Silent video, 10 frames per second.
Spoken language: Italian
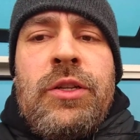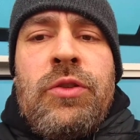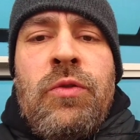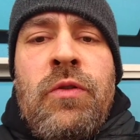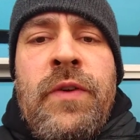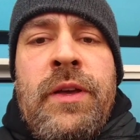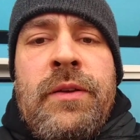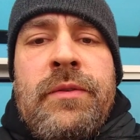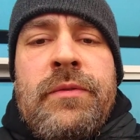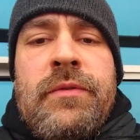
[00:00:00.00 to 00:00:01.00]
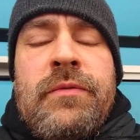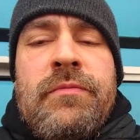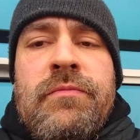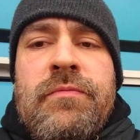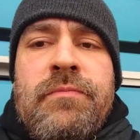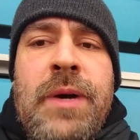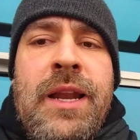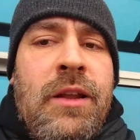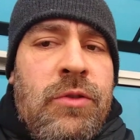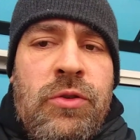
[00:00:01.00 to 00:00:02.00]
dove
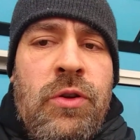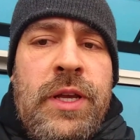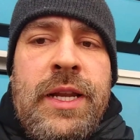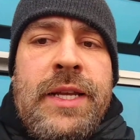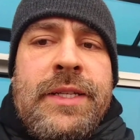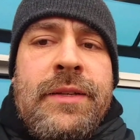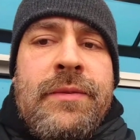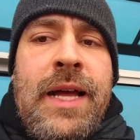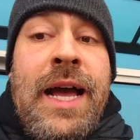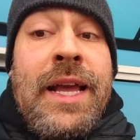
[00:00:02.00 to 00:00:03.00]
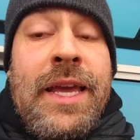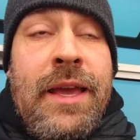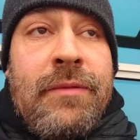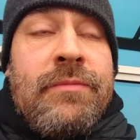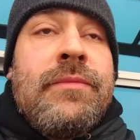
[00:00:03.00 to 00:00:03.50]
parlano solo inglese, anche